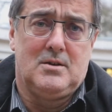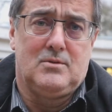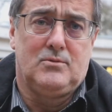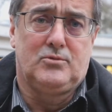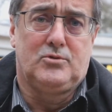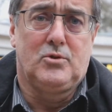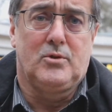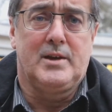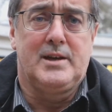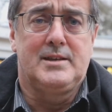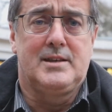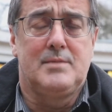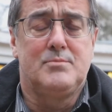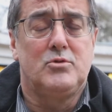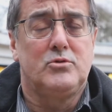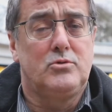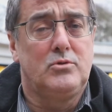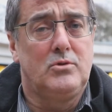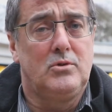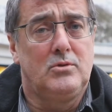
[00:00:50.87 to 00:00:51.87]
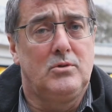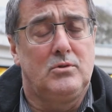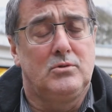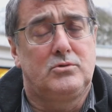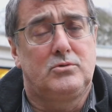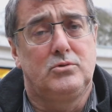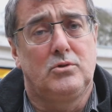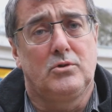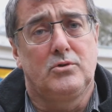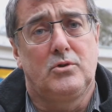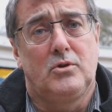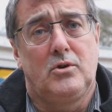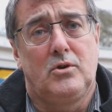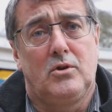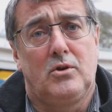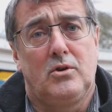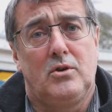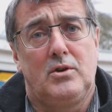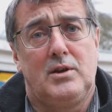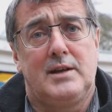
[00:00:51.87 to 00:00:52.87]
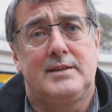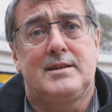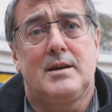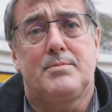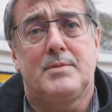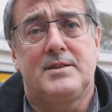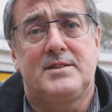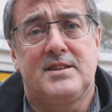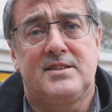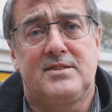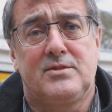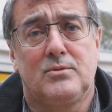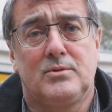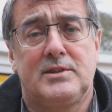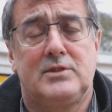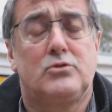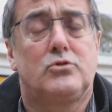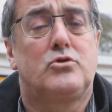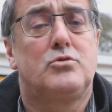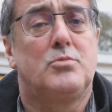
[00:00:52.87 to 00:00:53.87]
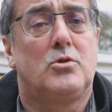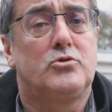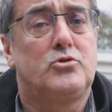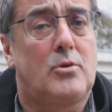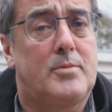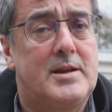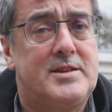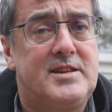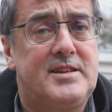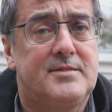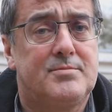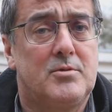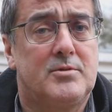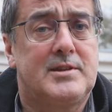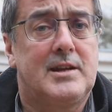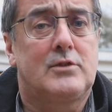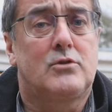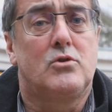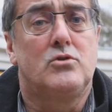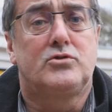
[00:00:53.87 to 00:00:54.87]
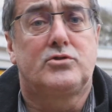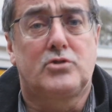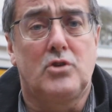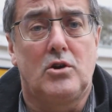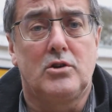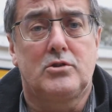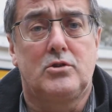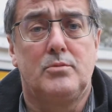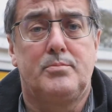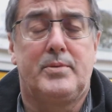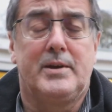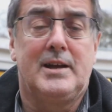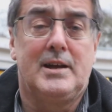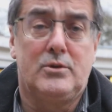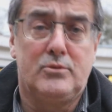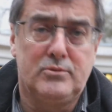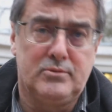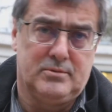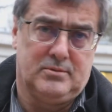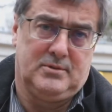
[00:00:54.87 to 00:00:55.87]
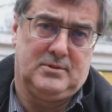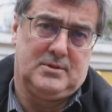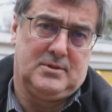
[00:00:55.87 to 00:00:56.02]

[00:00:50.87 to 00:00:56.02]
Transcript: Vous aurez des modules autour de l'interprétation des documents d'urbanisme tels que le SCOT, le PLU,